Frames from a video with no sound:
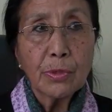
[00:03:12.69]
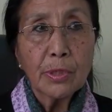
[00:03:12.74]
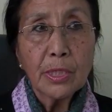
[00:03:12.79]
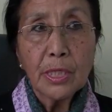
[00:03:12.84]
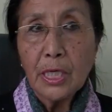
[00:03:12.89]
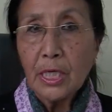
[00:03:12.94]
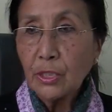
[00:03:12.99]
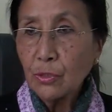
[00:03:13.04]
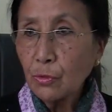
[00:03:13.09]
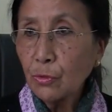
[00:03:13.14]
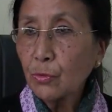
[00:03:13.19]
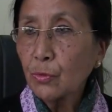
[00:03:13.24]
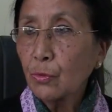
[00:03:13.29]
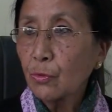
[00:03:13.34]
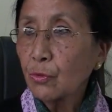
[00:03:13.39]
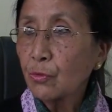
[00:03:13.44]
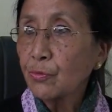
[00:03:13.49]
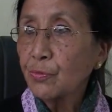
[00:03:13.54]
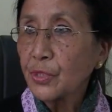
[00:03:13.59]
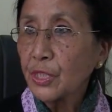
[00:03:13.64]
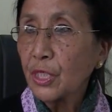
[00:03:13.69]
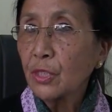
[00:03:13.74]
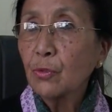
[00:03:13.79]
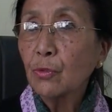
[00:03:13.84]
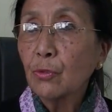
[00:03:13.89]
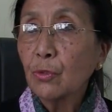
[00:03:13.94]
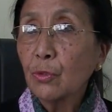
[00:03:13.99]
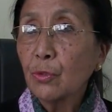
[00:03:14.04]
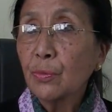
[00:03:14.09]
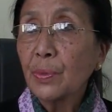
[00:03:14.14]
가족 도로
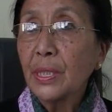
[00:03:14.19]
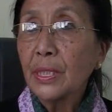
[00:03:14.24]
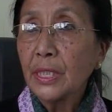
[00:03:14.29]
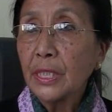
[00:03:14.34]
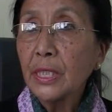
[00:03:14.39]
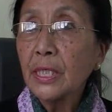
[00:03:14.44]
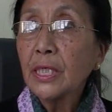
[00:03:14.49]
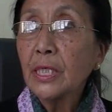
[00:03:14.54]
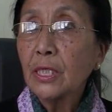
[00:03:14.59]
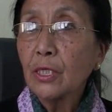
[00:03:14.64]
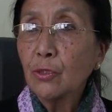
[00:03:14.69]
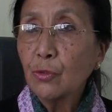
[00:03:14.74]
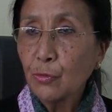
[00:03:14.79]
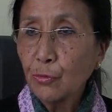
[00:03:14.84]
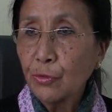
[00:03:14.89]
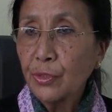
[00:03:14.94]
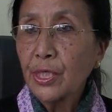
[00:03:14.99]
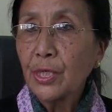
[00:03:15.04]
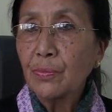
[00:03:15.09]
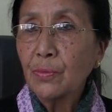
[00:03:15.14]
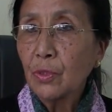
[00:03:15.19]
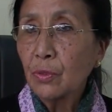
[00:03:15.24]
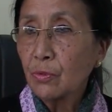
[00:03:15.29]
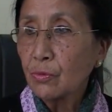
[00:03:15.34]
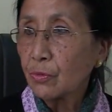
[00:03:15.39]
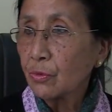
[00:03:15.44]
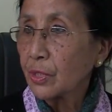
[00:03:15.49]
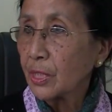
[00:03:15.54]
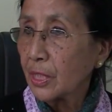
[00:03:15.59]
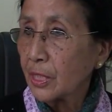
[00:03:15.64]
제도들의 네가나 숙점용
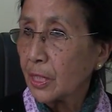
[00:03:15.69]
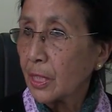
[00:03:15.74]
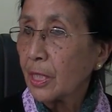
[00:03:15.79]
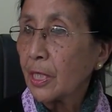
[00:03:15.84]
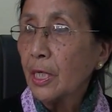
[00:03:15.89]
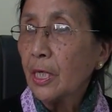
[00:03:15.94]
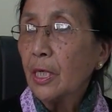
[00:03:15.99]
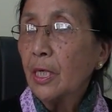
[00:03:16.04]
언제 단다